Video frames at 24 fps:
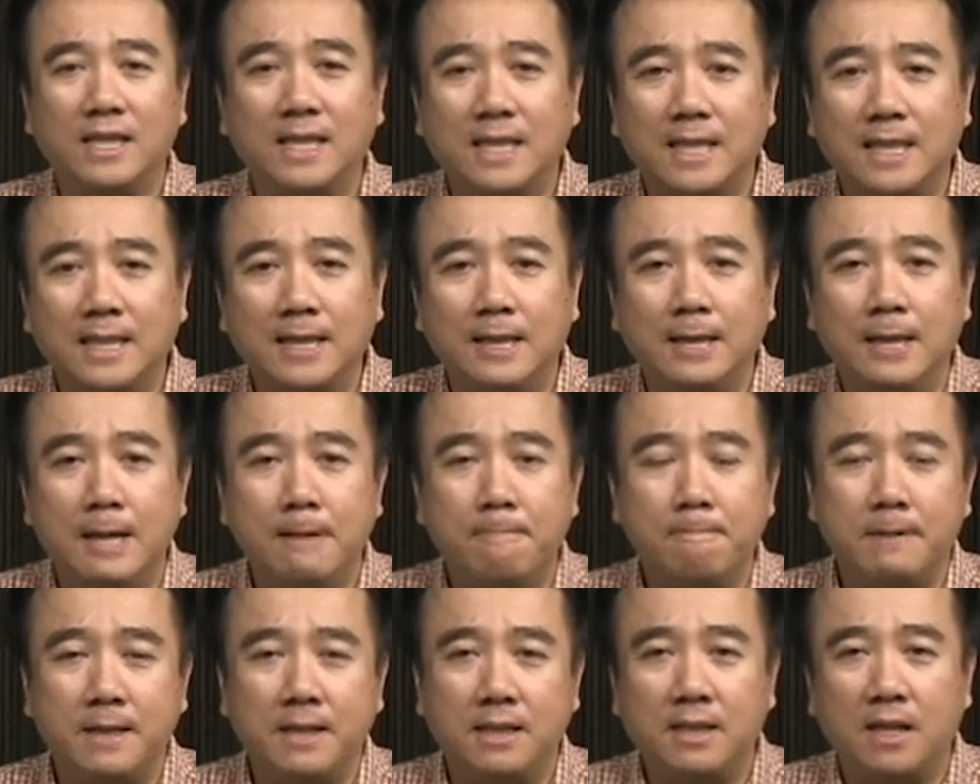系
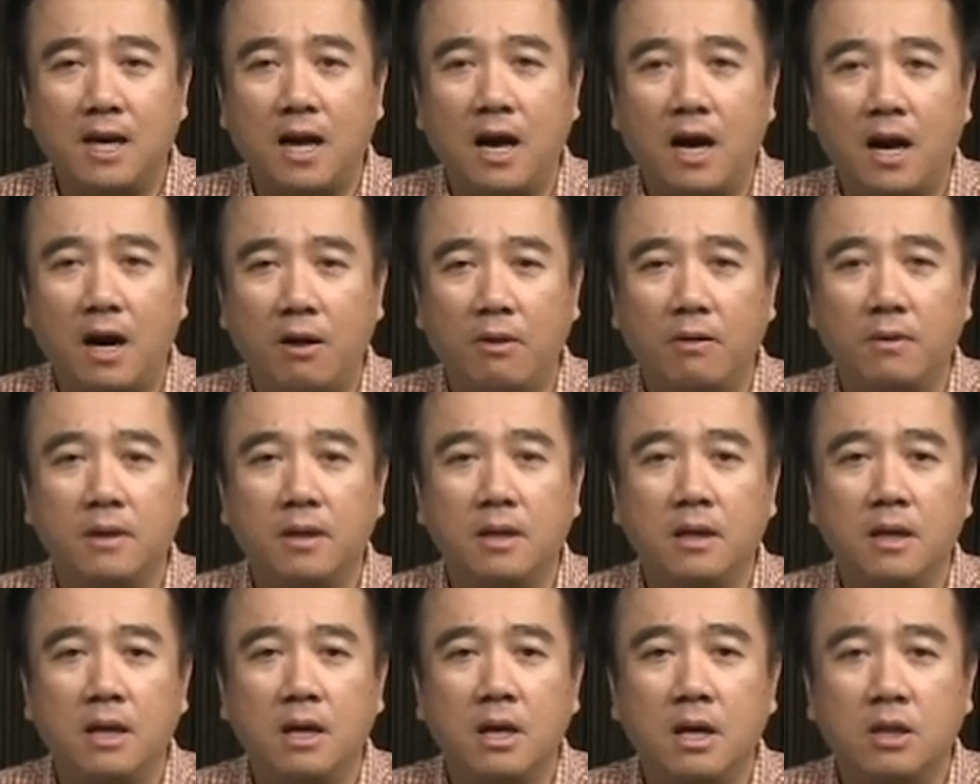比较好。
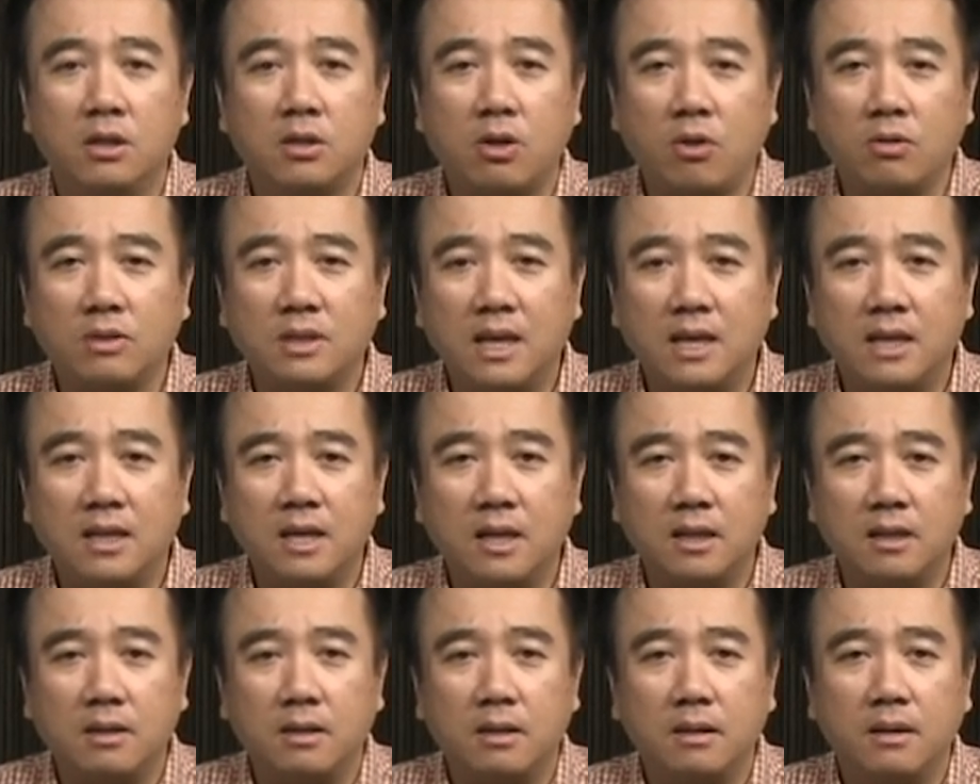从这
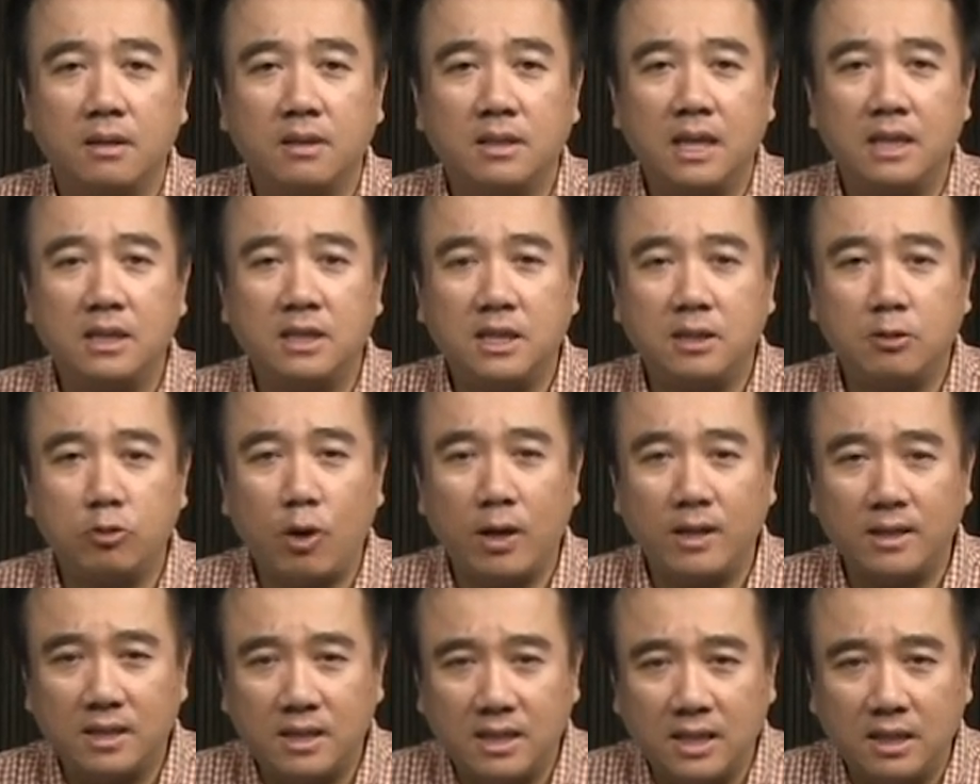个这几
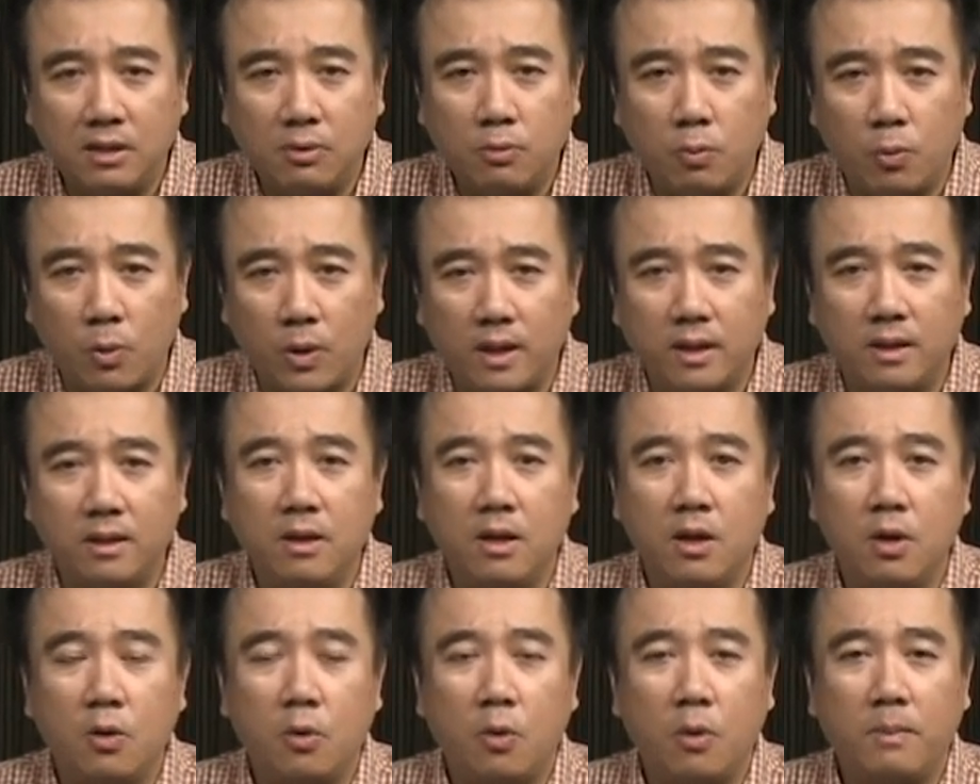段经文，
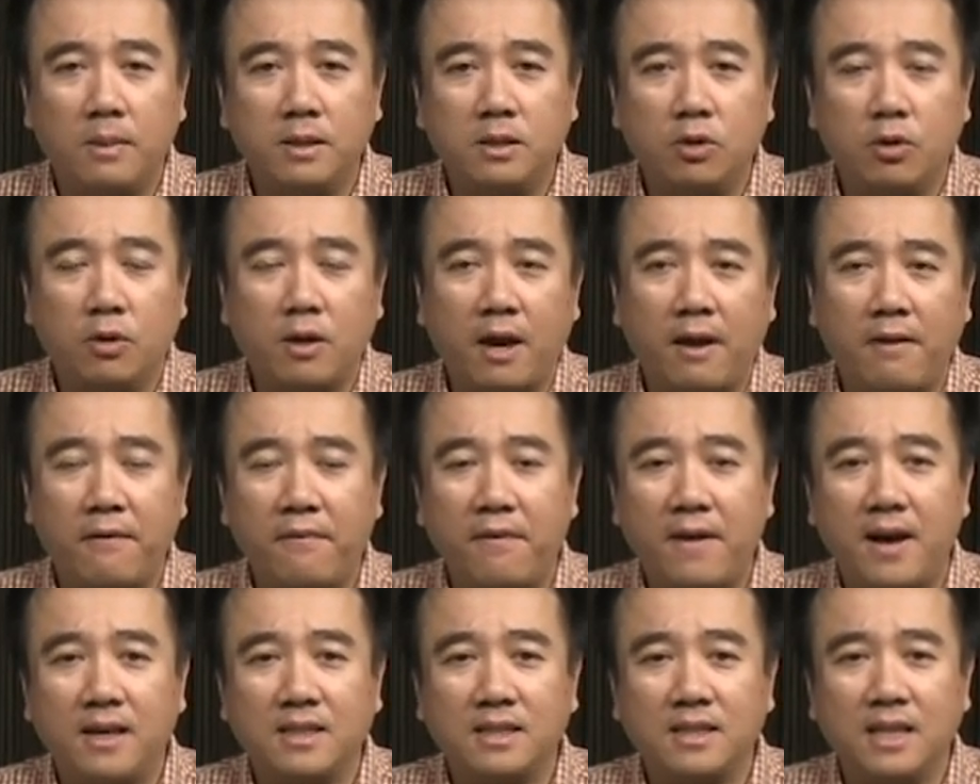我们就可以
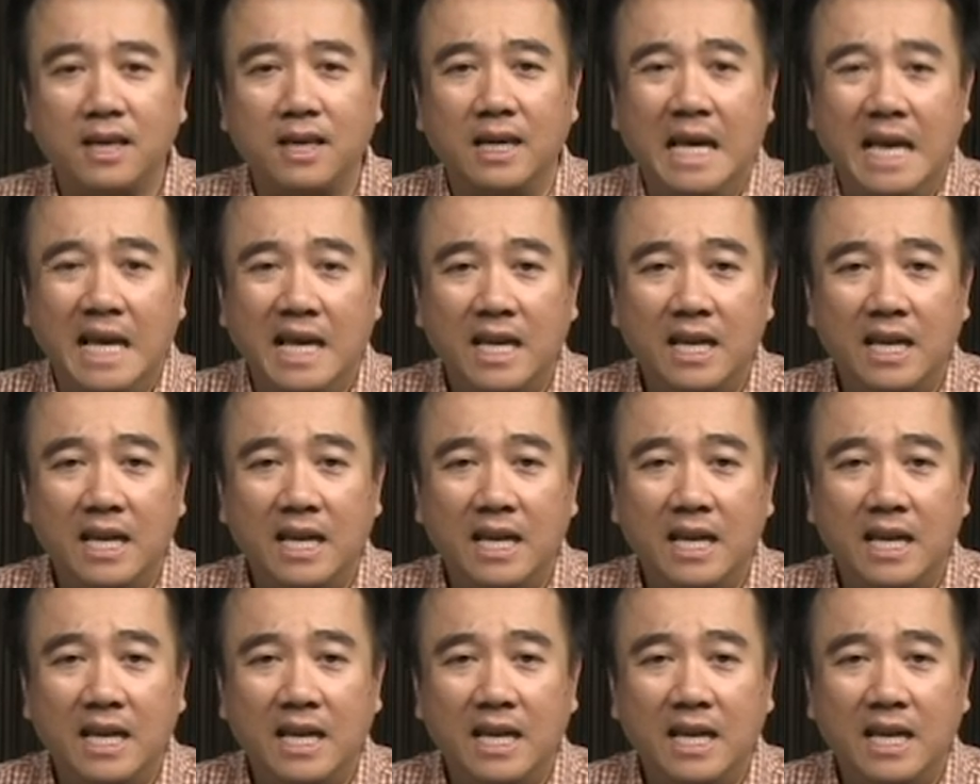发现。